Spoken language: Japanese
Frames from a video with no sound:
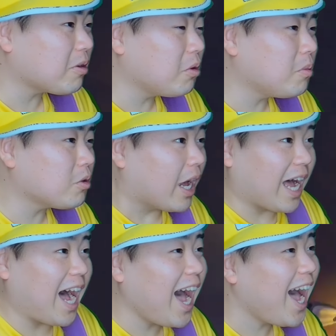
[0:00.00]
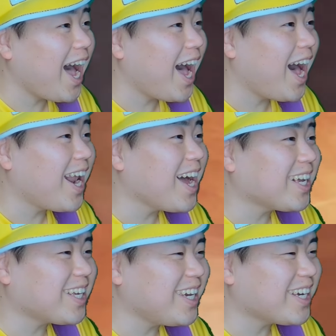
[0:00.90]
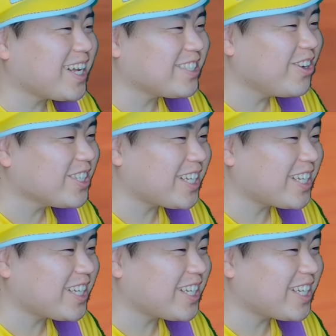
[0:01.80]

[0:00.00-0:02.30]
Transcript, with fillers: 思ったあーラッキー勝ち申した